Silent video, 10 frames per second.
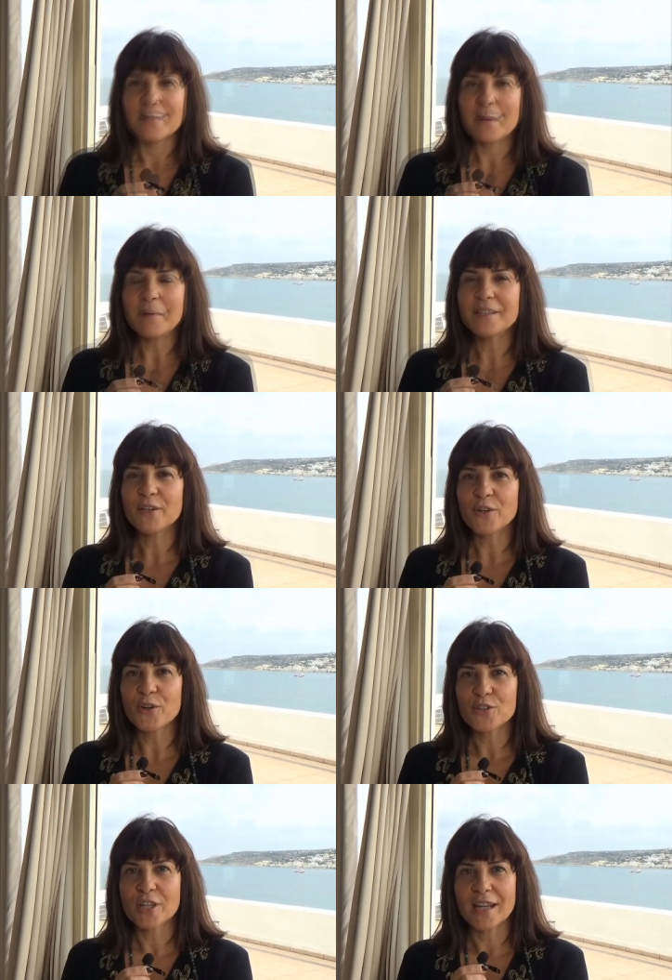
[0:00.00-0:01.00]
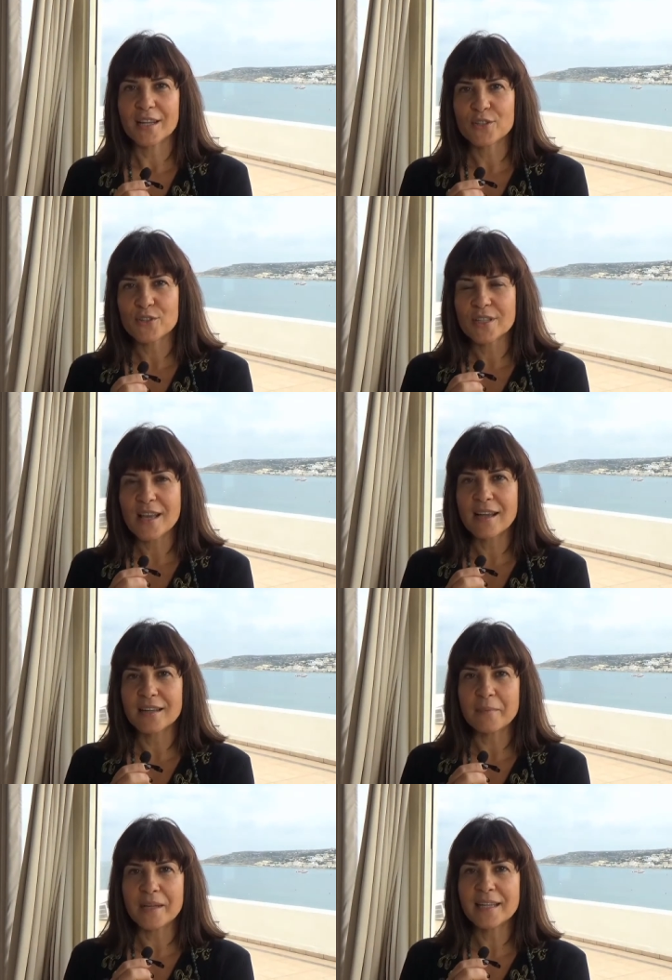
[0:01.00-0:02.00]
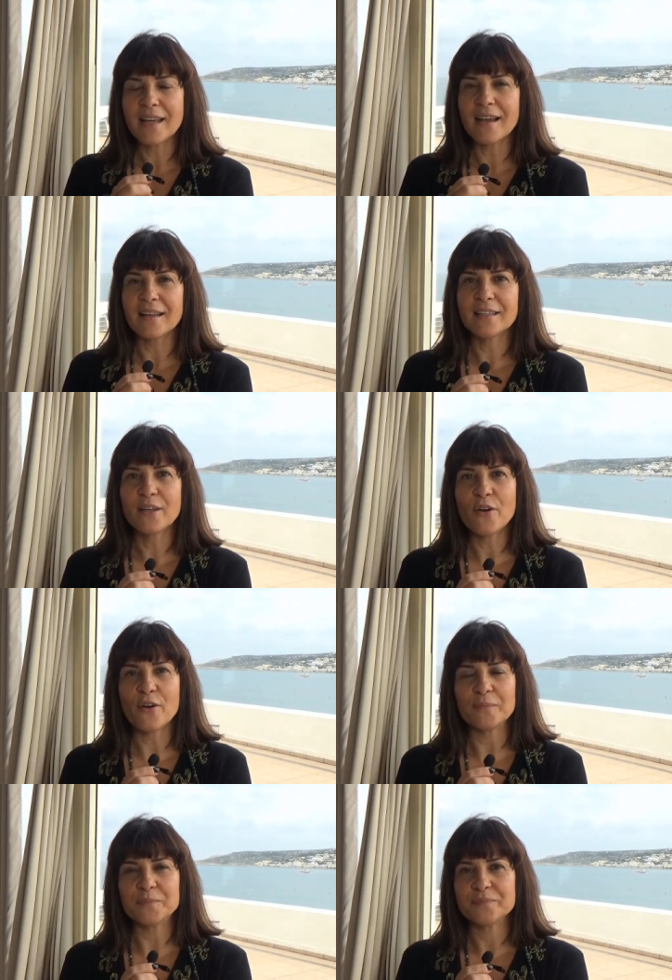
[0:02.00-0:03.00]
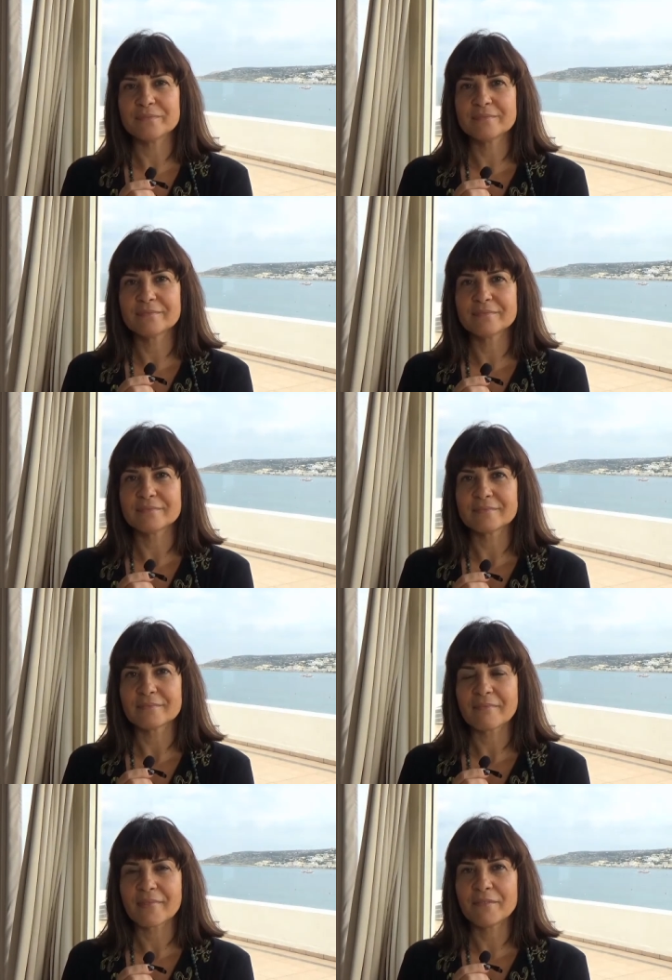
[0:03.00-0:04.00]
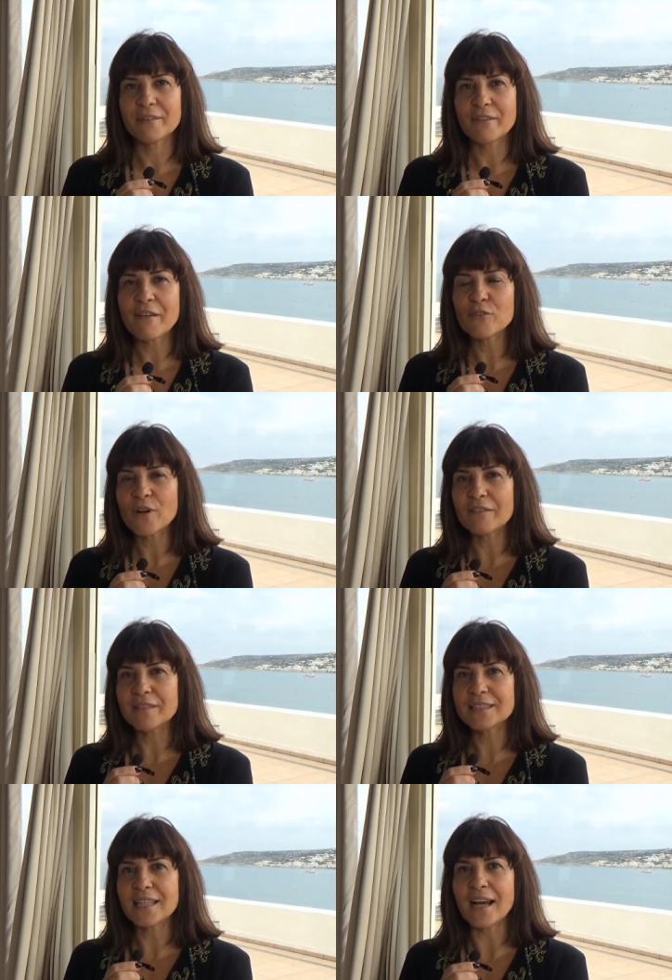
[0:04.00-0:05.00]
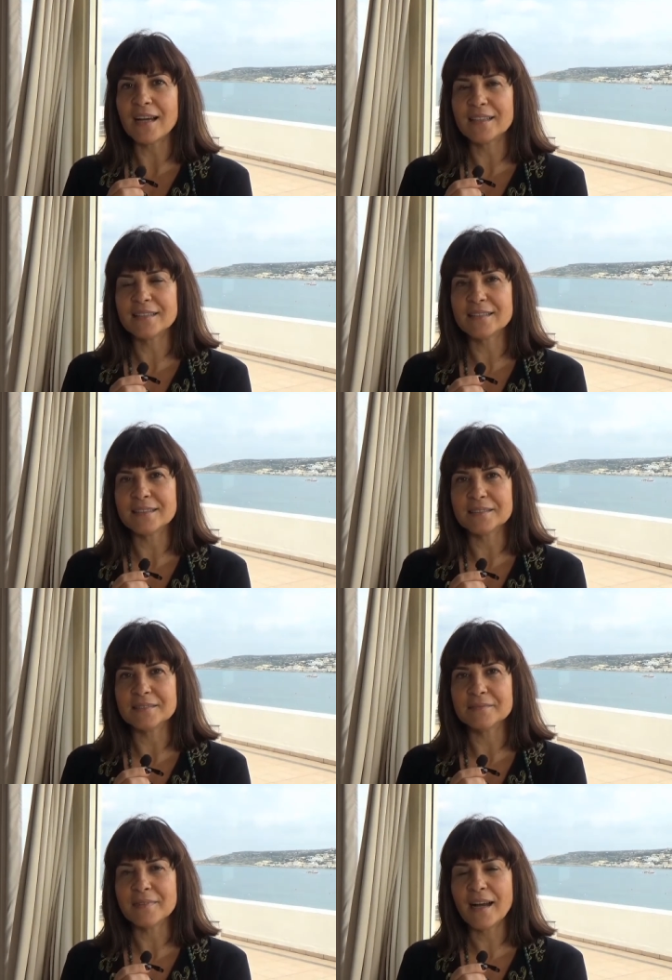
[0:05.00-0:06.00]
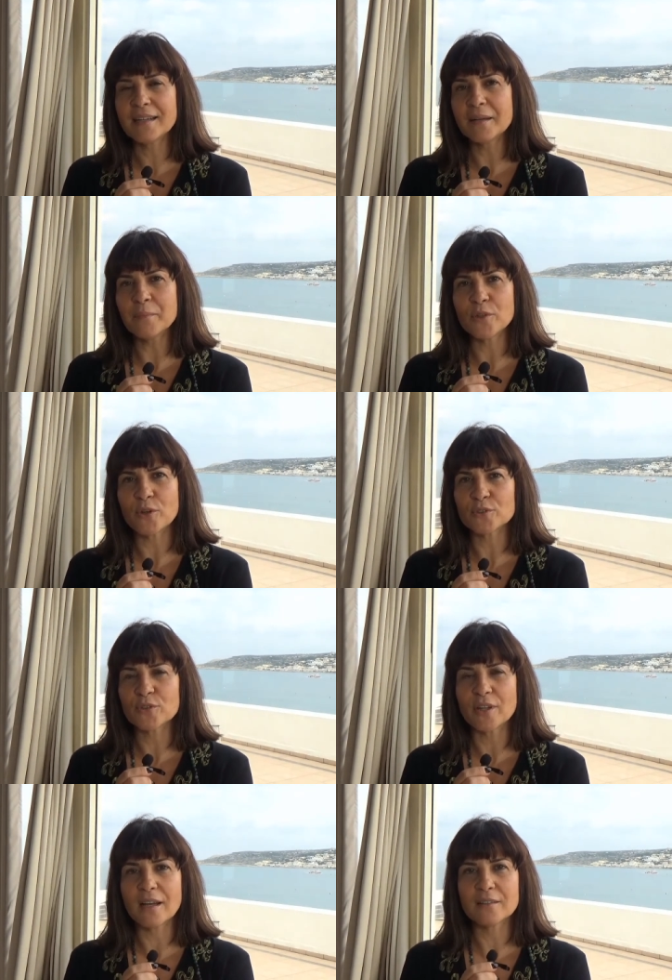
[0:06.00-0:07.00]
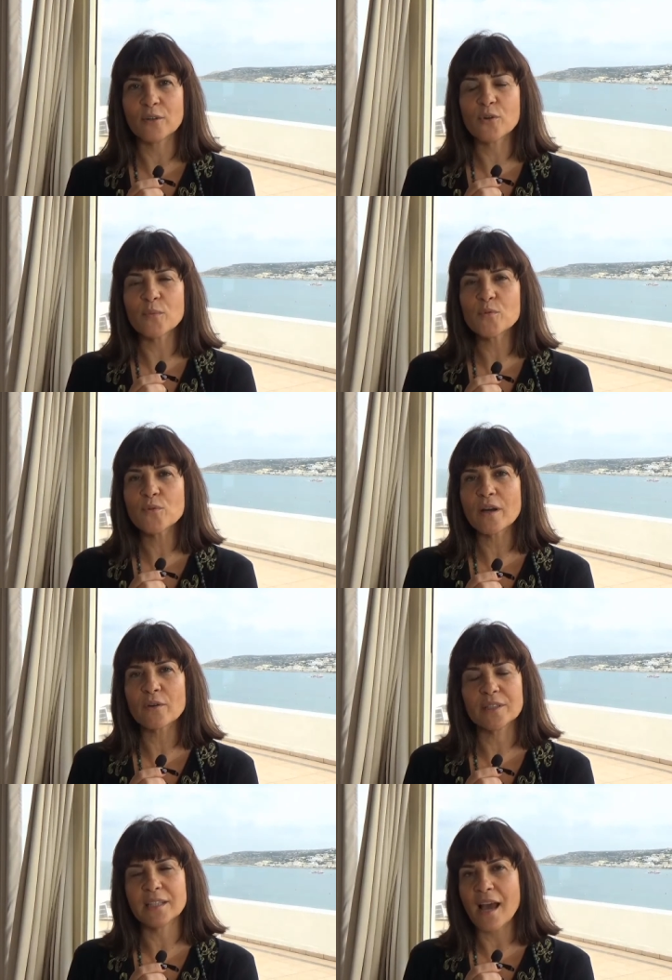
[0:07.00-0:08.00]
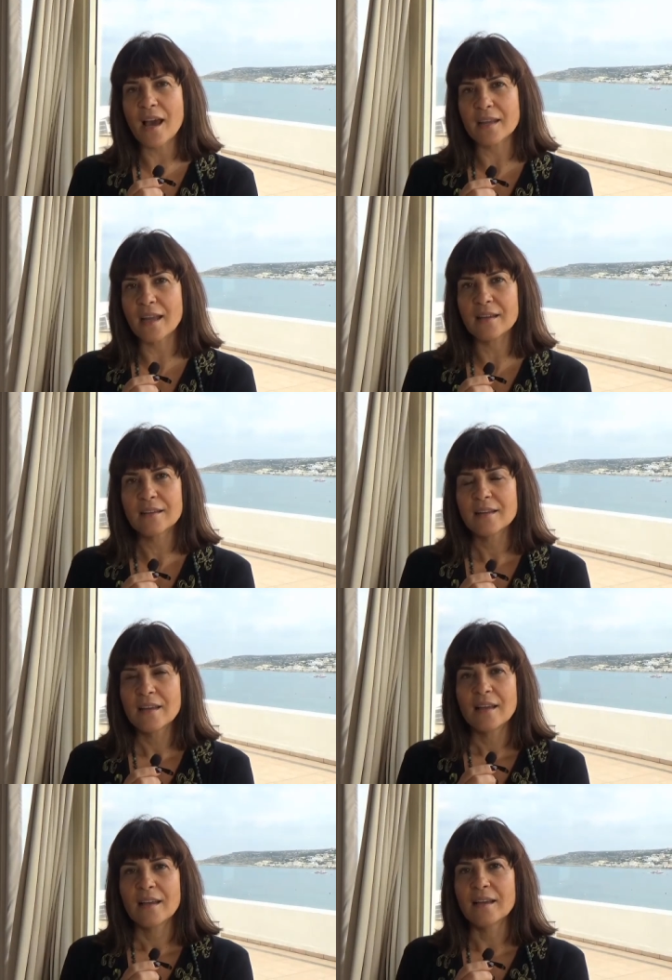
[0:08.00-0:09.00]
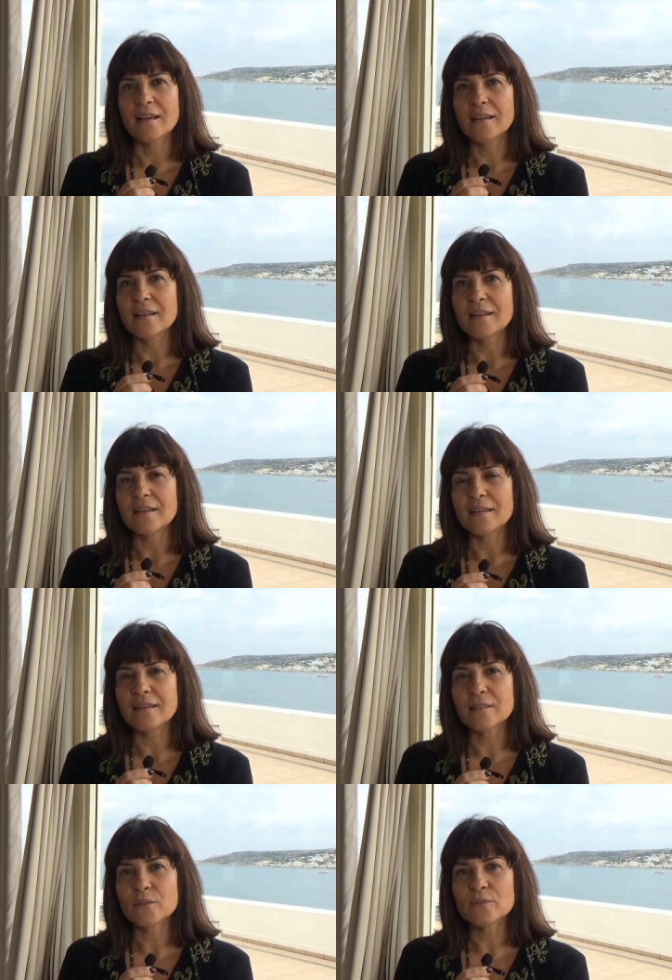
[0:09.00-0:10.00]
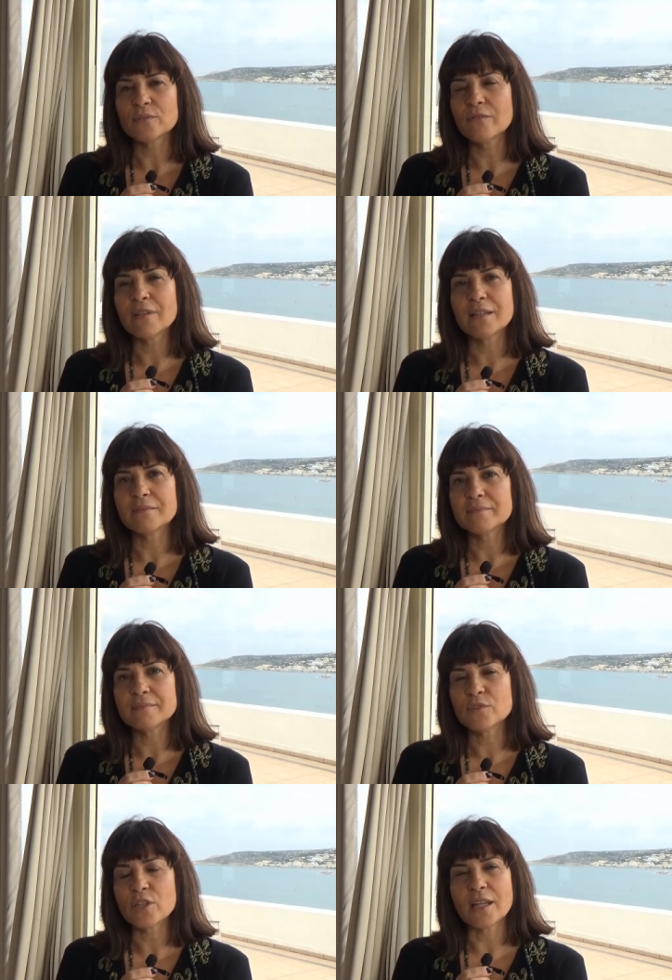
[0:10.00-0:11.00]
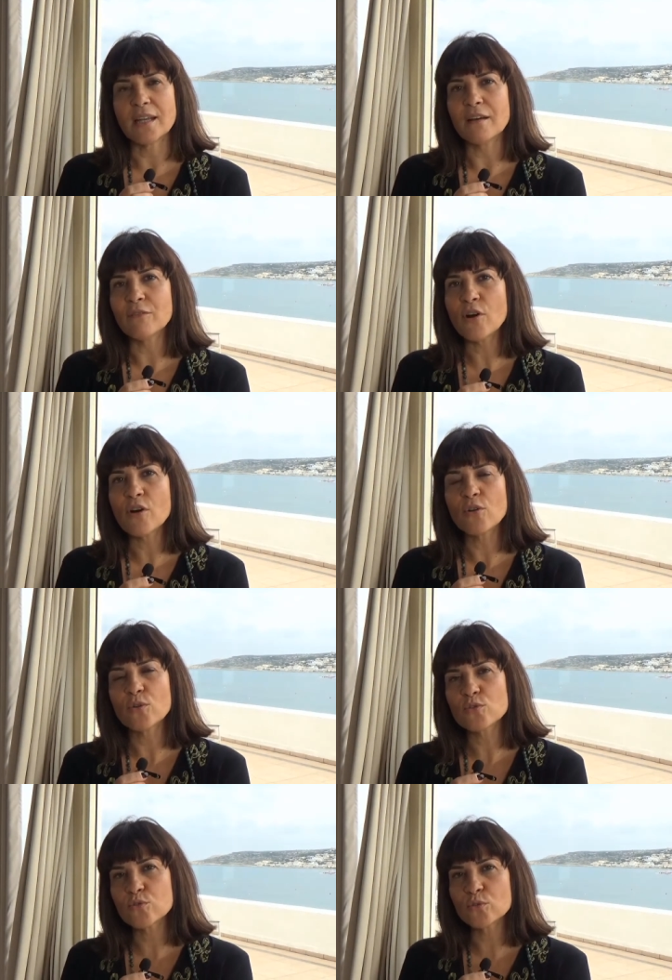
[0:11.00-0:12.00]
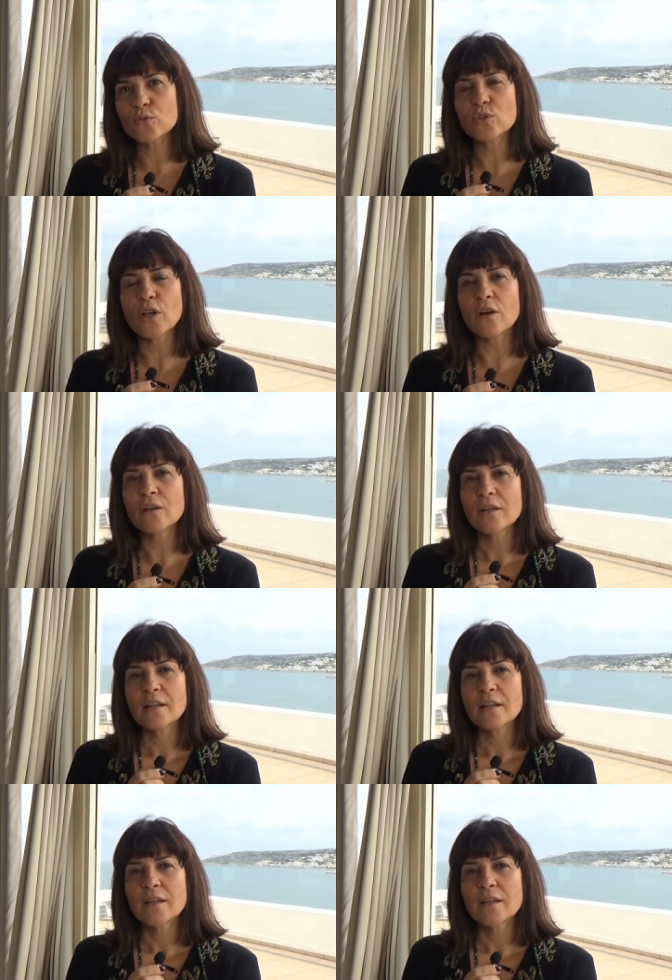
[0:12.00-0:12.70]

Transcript: Prima di conoscere José e Anna Maria io mm, vivevo una vita eh, anche monotona o comunque ordinaria, eh, dove c'era il lavoro, lo studio